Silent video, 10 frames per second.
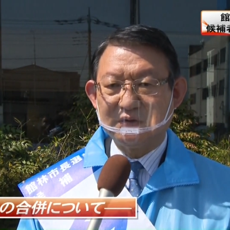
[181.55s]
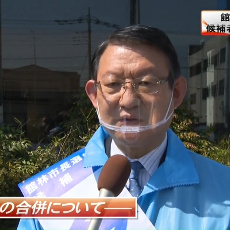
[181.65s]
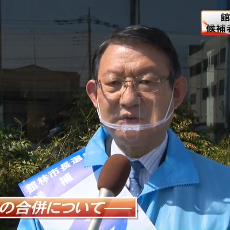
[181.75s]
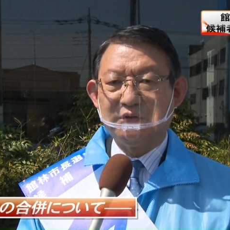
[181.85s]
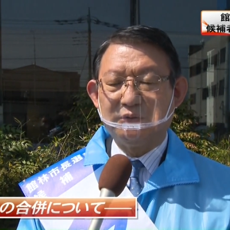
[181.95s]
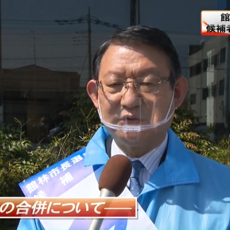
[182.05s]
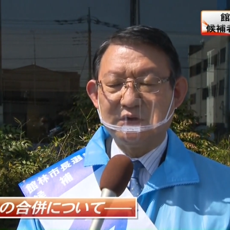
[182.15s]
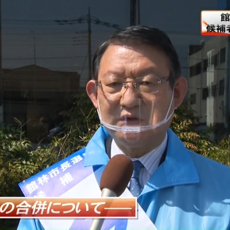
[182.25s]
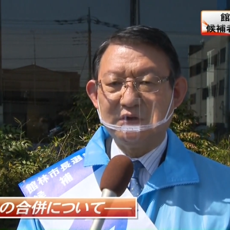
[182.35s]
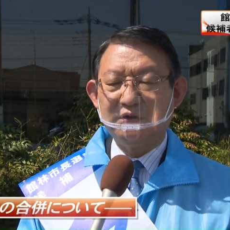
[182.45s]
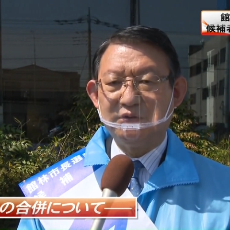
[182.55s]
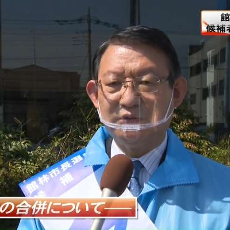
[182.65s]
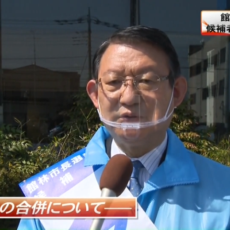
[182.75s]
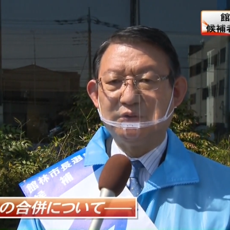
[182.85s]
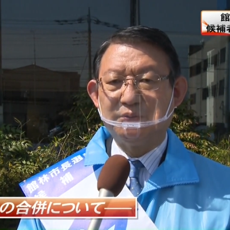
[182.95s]
ねお互い
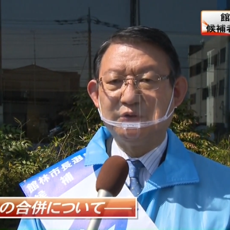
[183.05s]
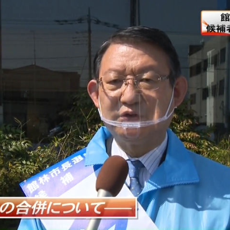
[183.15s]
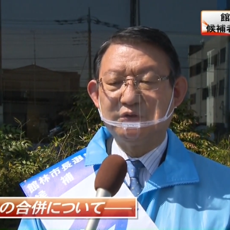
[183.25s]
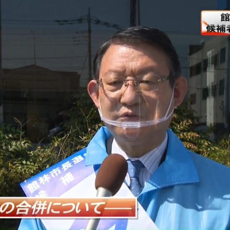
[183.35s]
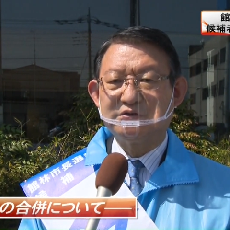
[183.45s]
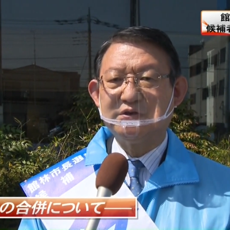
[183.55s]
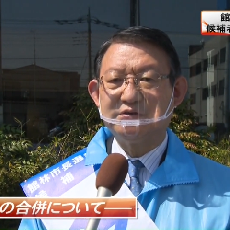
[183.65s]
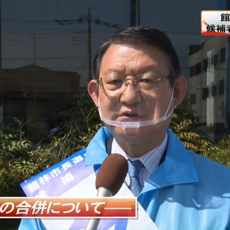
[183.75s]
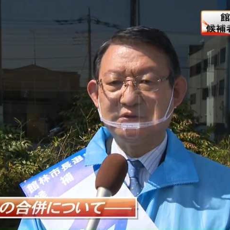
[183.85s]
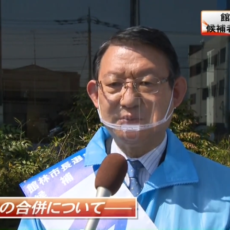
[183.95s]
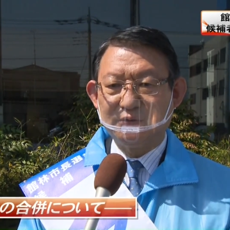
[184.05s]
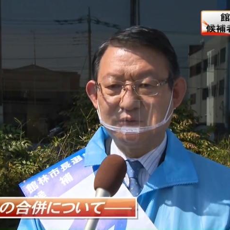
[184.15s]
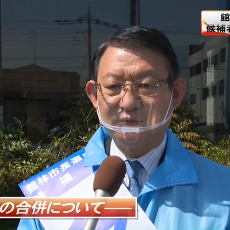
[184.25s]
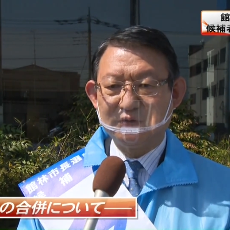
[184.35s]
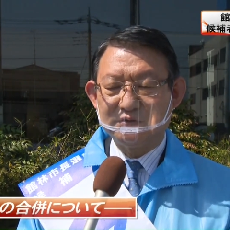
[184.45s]
の持ってる財産のも
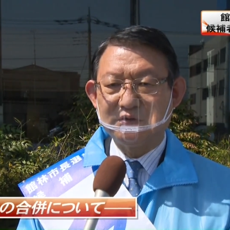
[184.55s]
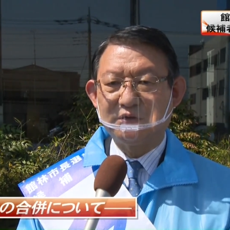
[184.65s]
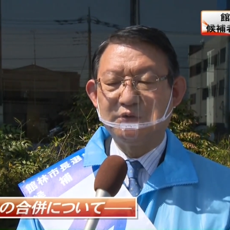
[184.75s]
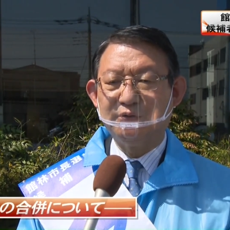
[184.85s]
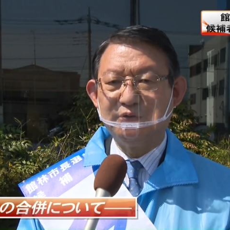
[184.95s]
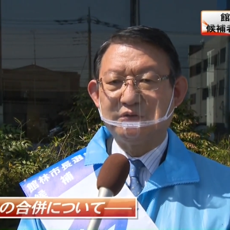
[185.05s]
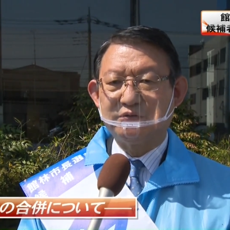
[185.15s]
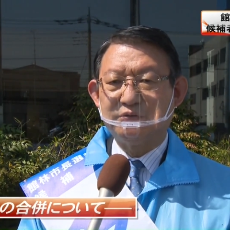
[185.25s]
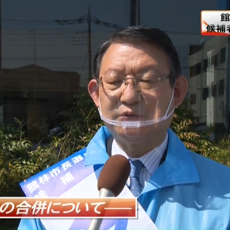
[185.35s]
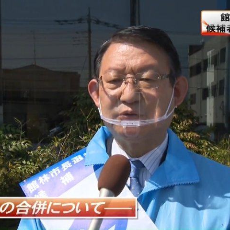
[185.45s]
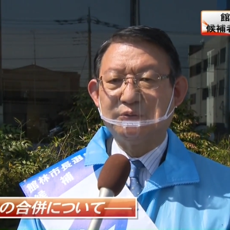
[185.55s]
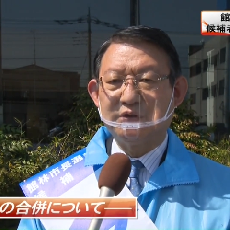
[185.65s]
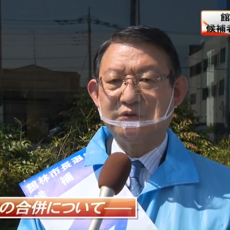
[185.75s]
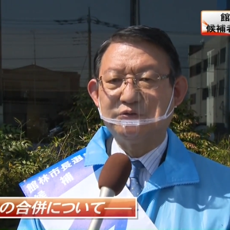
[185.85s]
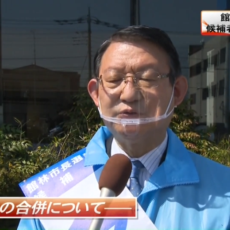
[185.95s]
のをですね共有すること
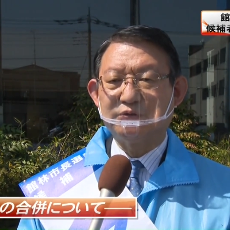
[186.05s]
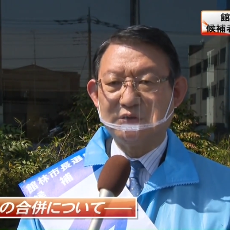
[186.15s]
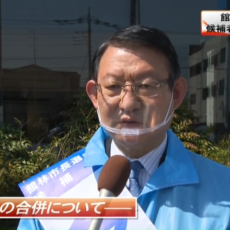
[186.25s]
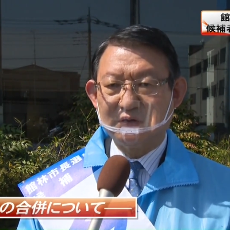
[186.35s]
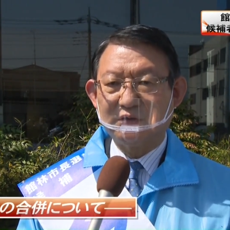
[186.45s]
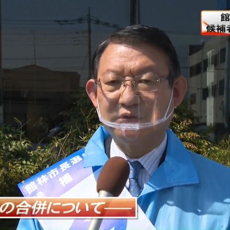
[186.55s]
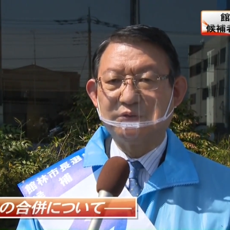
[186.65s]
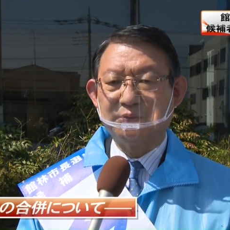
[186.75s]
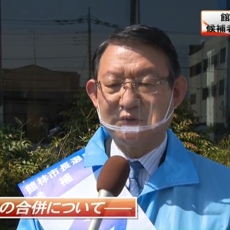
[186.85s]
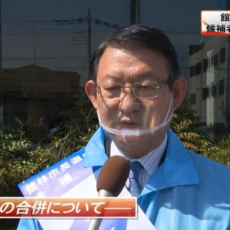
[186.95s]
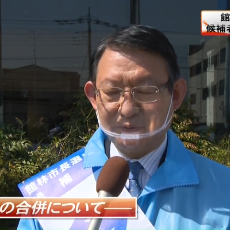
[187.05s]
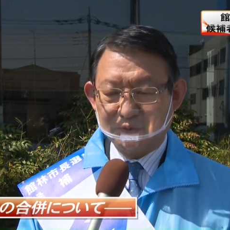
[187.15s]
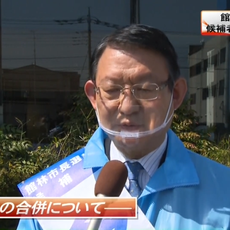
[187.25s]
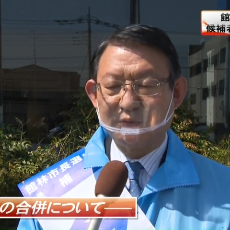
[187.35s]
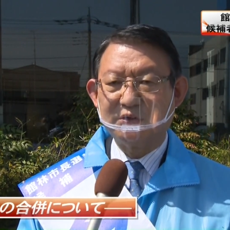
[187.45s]
は重要ではないかなと
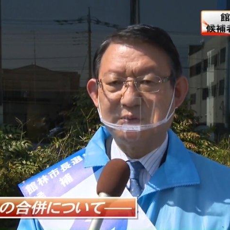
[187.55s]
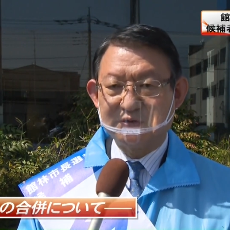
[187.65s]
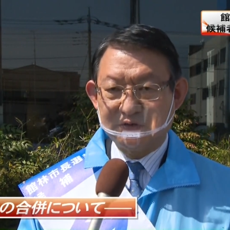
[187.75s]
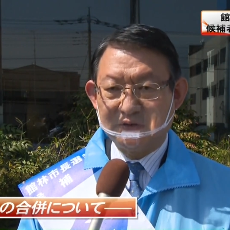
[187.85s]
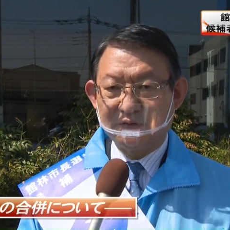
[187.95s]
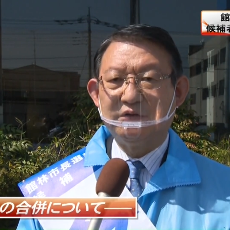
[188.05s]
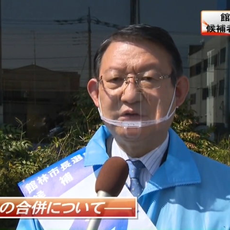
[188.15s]
思ってますし